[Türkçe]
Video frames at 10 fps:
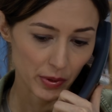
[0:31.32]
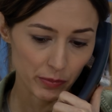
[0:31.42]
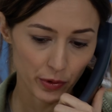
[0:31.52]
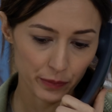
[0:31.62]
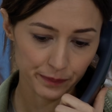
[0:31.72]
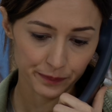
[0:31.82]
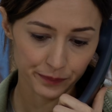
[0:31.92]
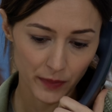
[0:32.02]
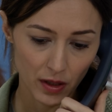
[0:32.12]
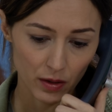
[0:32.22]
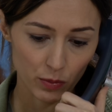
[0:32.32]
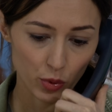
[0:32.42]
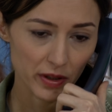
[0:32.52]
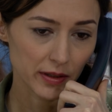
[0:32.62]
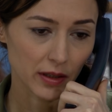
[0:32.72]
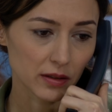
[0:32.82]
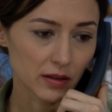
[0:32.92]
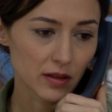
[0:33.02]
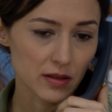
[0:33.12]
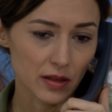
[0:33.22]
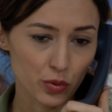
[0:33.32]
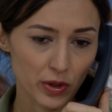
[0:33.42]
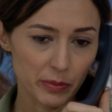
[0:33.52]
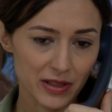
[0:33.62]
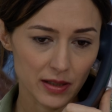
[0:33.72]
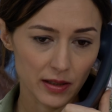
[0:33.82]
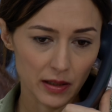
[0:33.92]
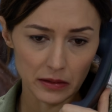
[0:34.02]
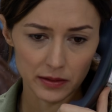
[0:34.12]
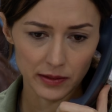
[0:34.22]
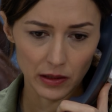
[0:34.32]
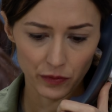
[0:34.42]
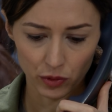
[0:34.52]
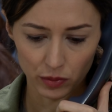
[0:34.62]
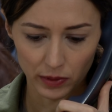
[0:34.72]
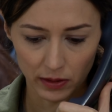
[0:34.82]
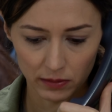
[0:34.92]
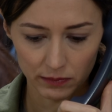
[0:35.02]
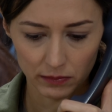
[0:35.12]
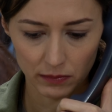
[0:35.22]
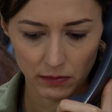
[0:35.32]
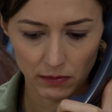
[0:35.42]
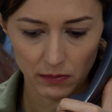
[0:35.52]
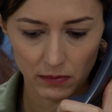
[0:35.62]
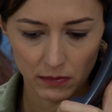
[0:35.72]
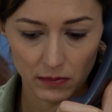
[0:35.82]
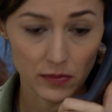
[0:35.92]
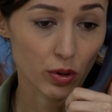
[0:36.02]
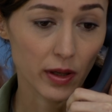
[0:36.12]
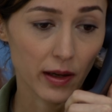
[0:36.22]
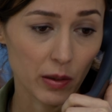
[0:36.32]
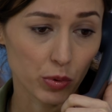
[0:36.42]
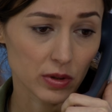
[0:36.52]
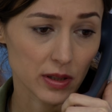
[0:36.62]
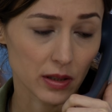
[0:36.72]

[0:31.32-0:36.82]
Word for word: Bilmiyorum. Bu arada kısa süreli bir sinyal aldık telefonundan. Sonra kayboldu